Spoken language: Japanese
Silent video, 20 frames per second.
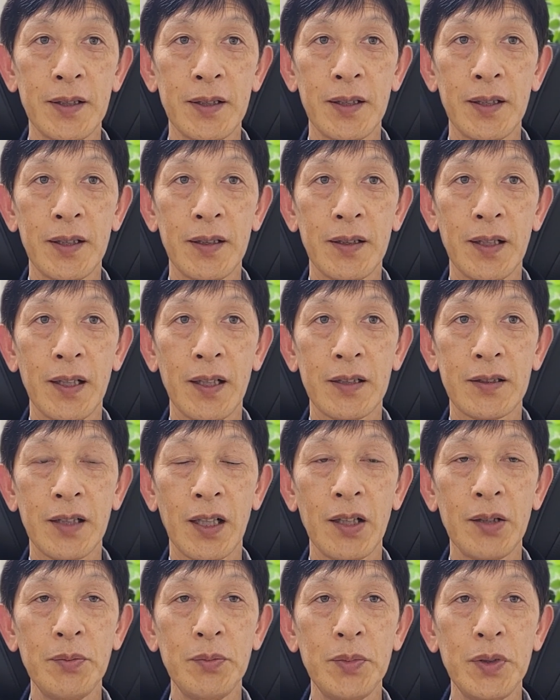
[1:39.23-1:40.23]
えただ
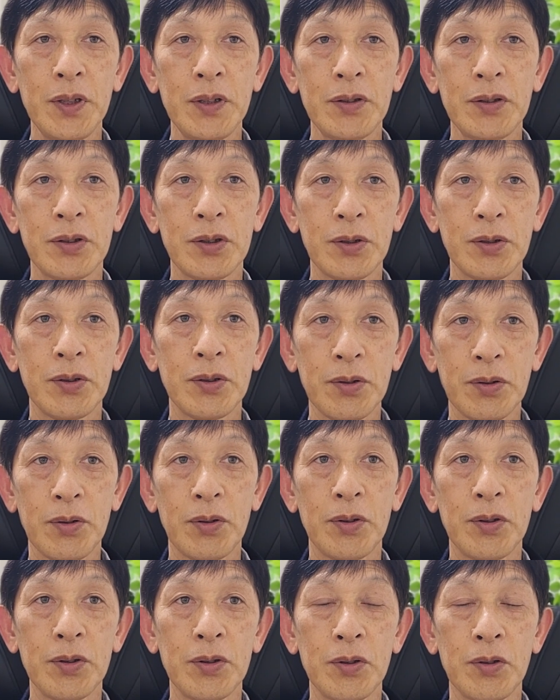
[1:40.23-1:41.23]
催眠術
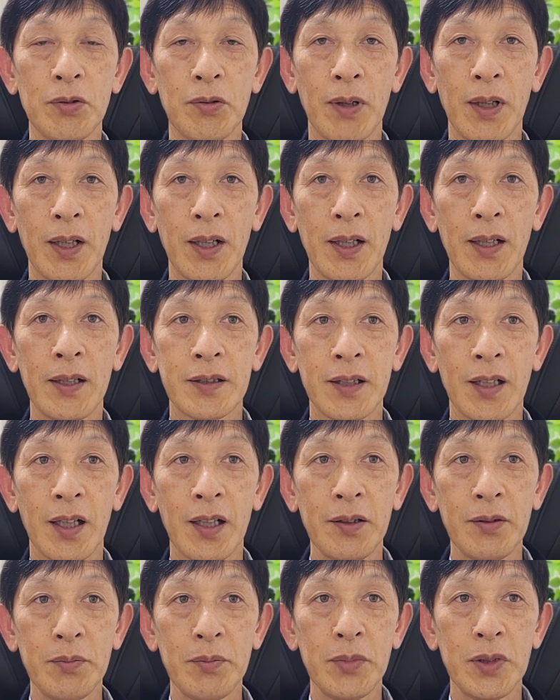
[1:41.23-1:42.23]
というのは
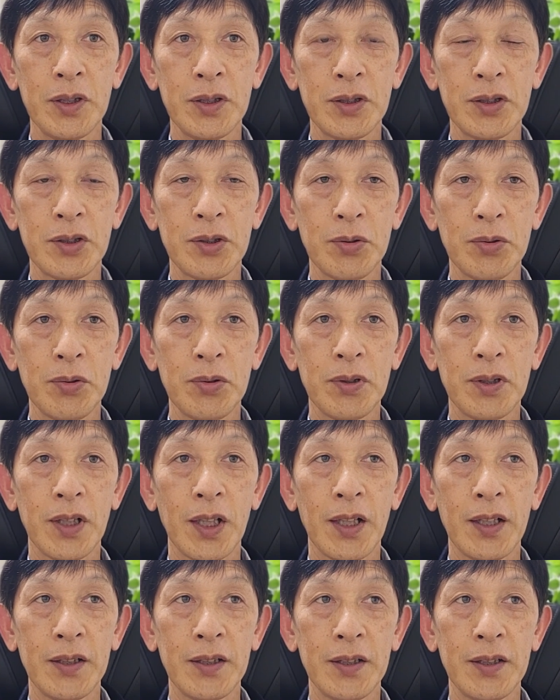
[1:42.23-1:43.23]
催眠状
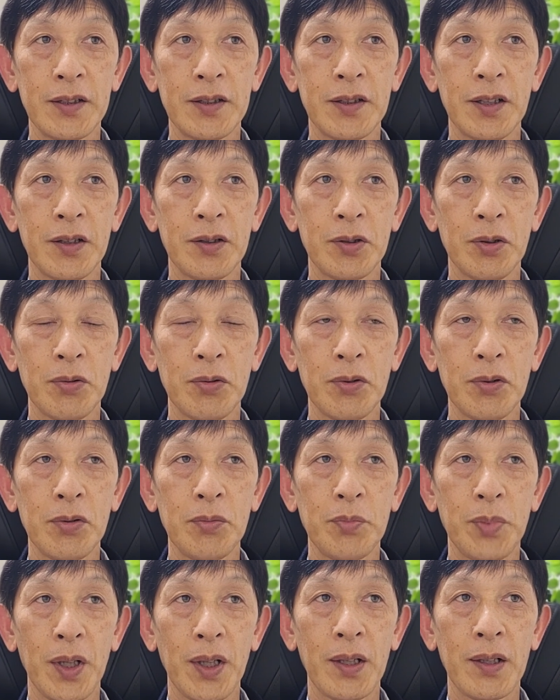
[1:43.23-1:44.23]
態にしてそ
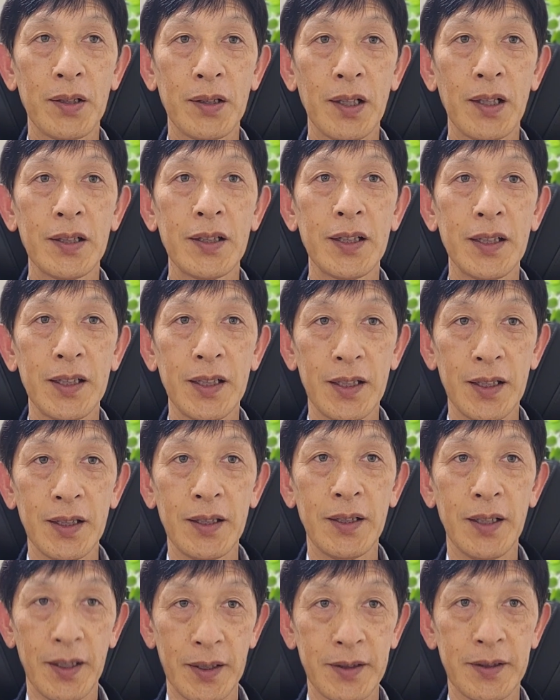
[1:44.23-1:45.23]
の場限
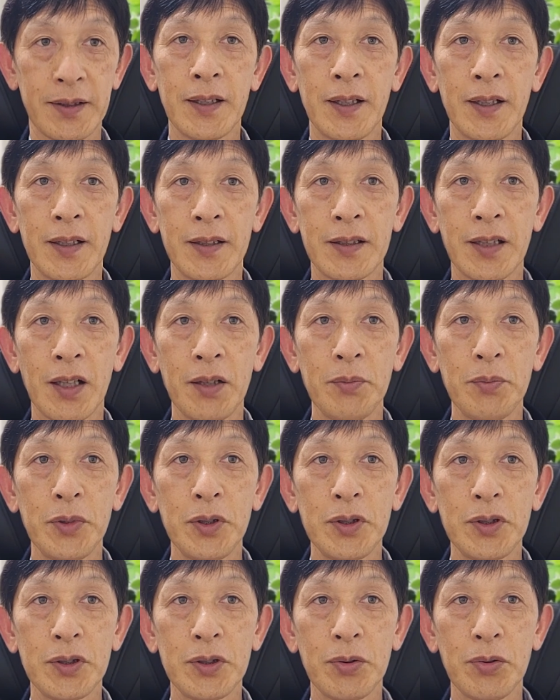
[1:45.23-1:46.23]
りです、え催
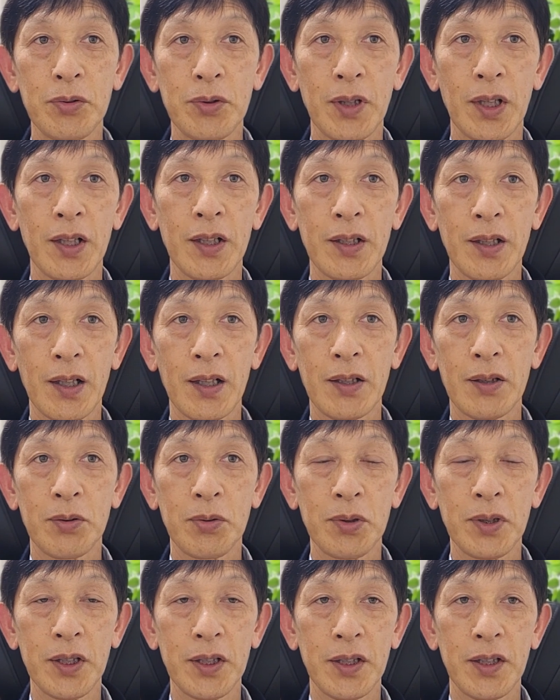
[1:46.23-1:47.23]
眠状態が
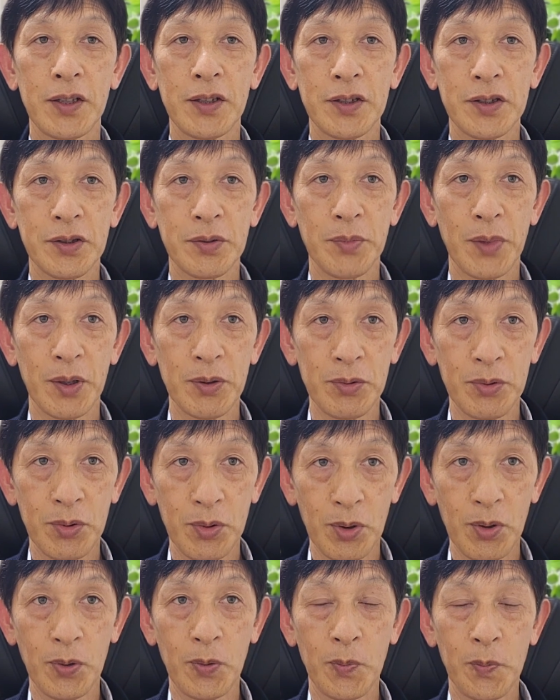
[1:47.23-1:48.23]
解けてしまう
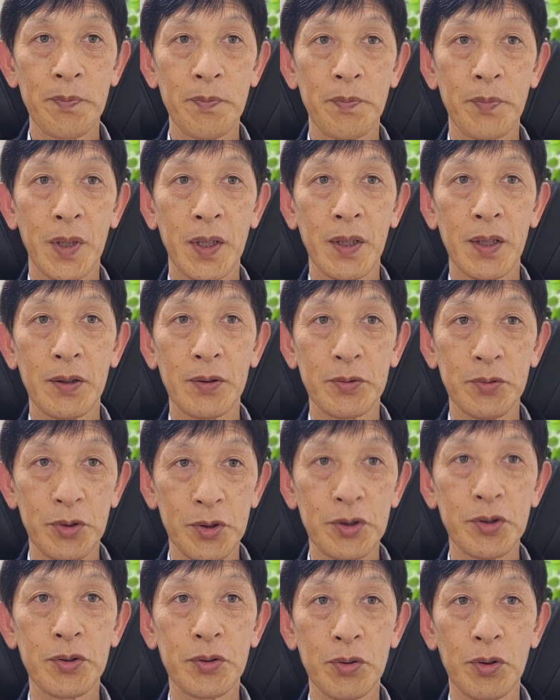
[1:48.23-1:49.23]
と全く普
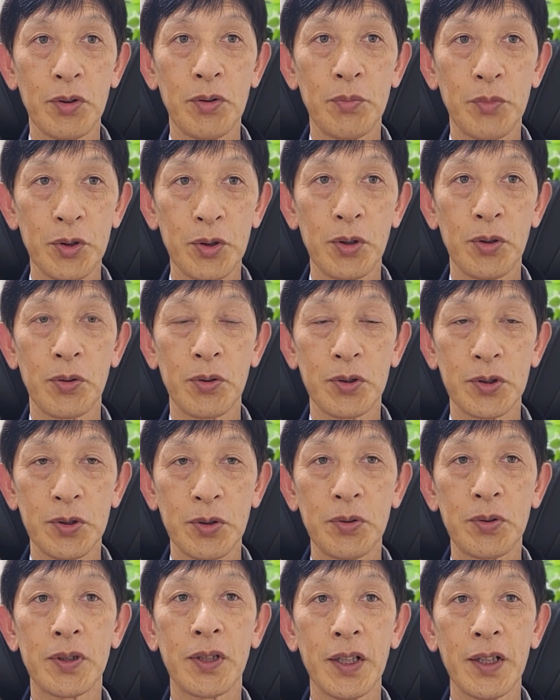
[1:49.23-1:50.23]
通の元の
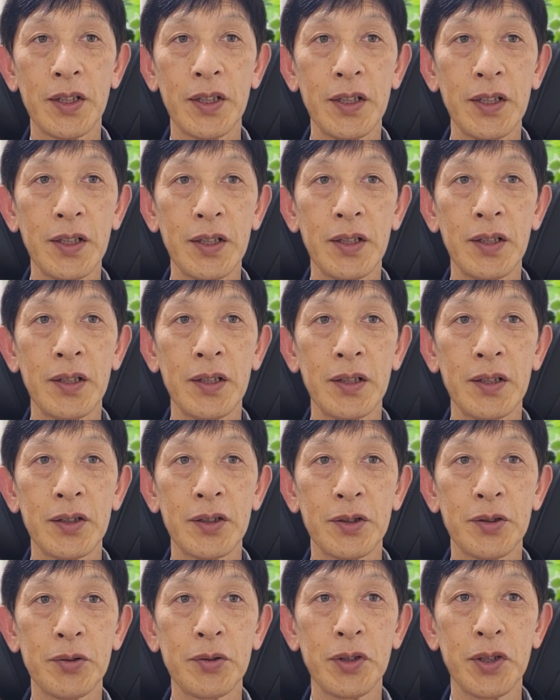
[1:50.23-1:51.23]
状態に
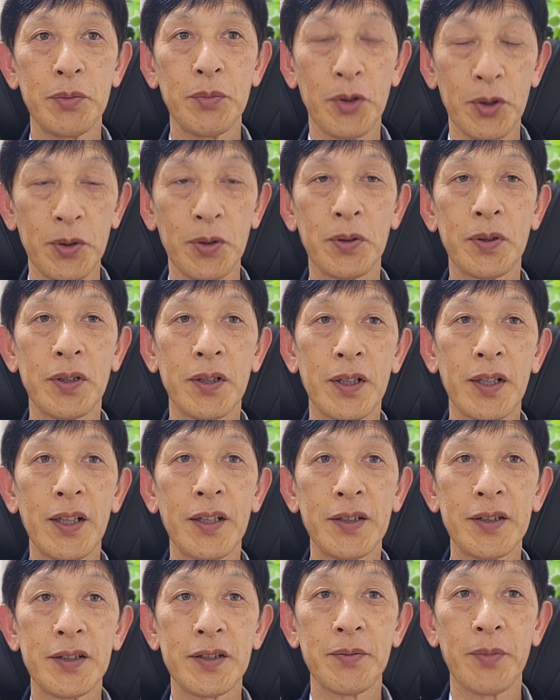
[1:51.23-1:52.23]
すぐに戻っ
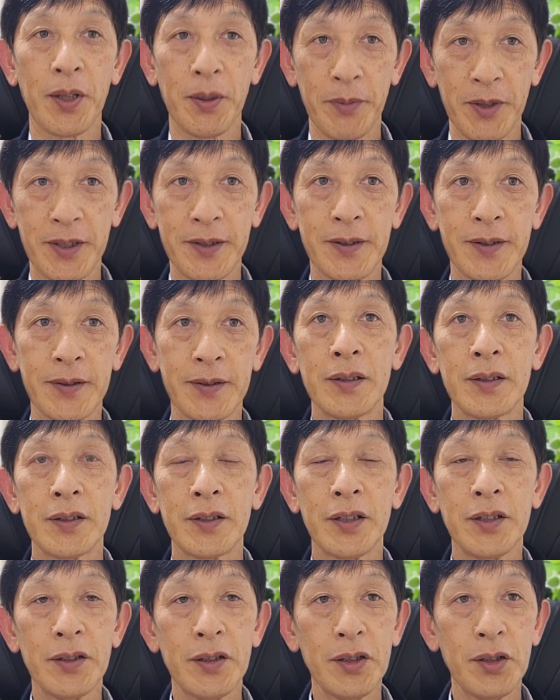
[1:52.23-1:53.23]
てしまいます
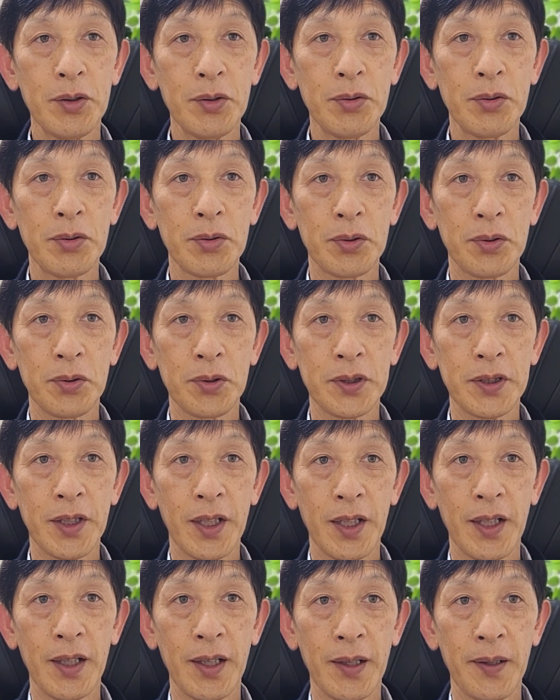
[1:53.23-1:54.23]
心理療法とし
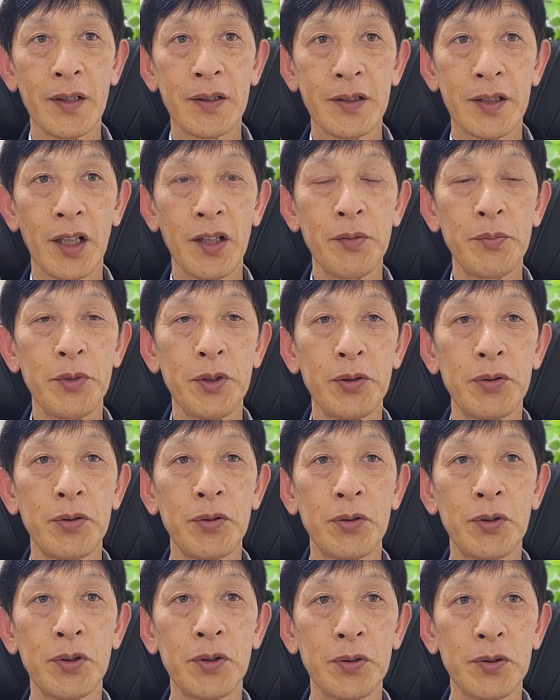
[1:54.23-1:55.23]
て催眠
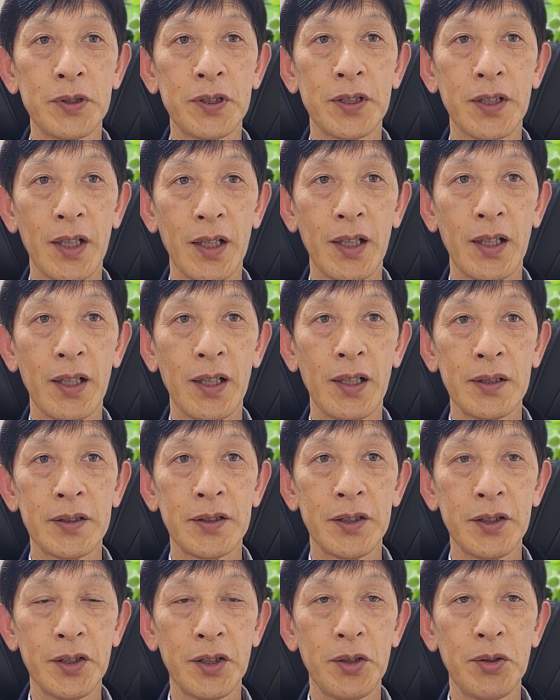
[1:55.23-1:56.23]
を応用した
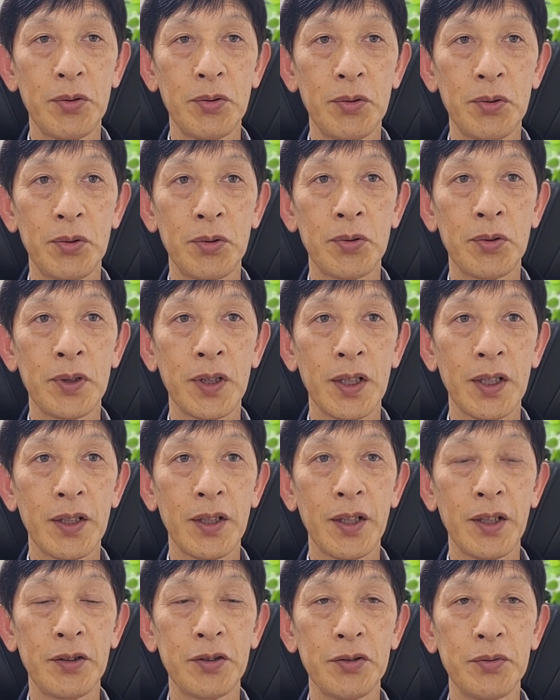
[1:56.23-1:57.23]
心理療法を行っ
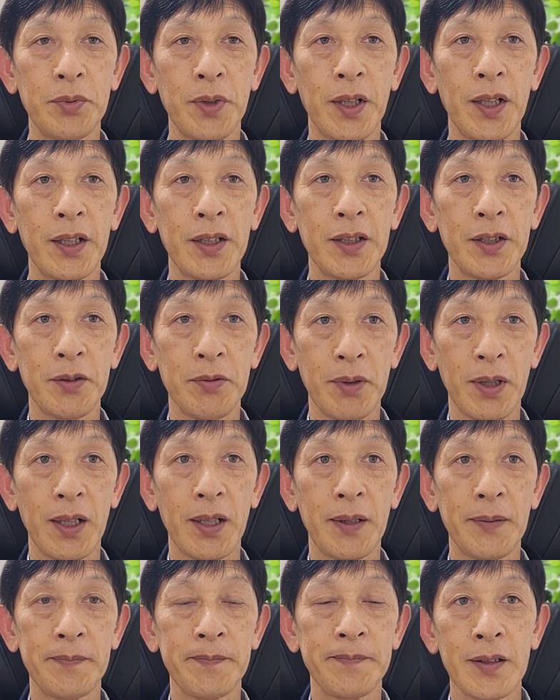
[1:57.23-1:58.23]
ていく場合に
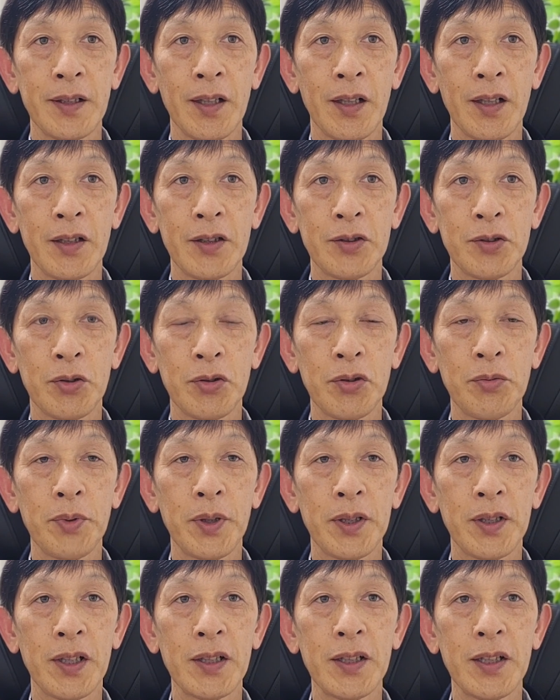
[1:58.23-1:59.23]
はやはりその
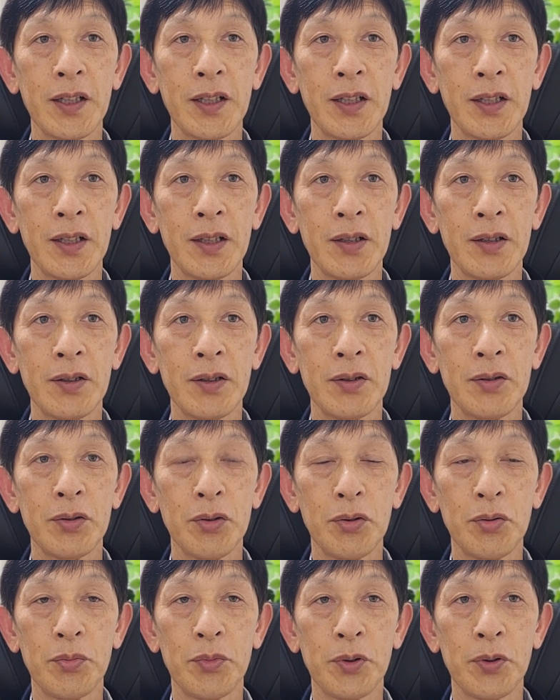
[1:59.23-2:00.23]
場限り
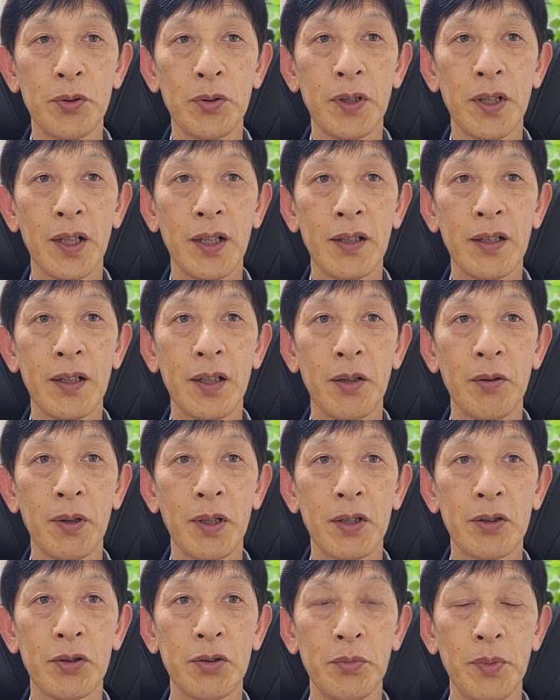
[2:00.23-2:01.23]
のものであって
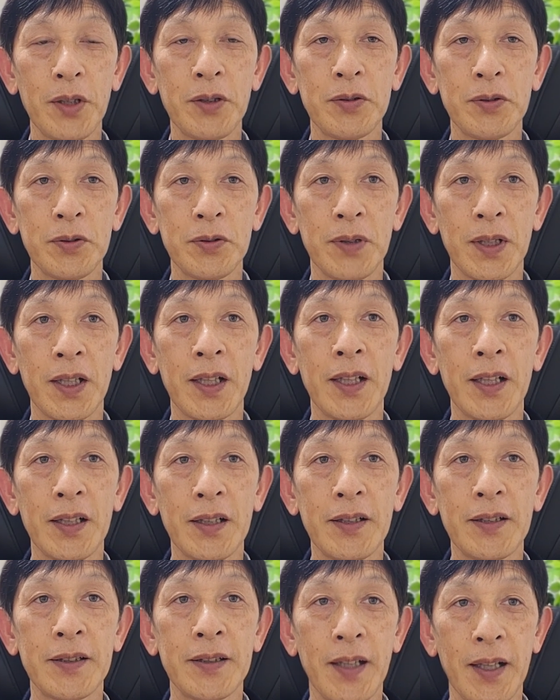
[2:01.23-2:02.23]
は困るわけな
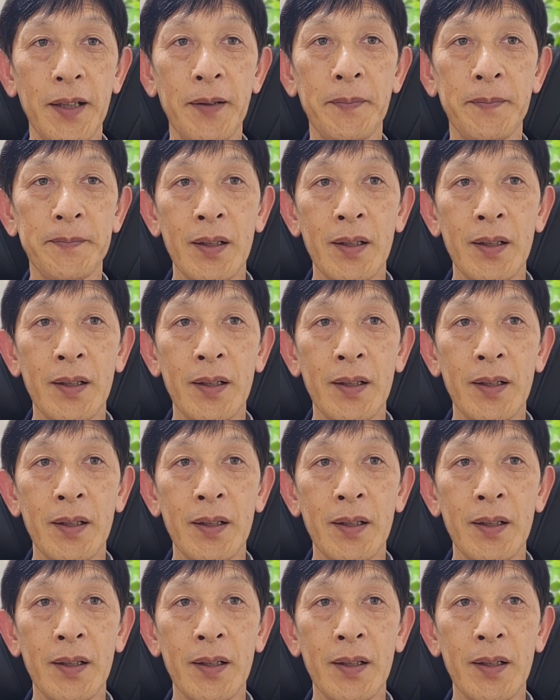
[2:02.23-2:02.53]
んですね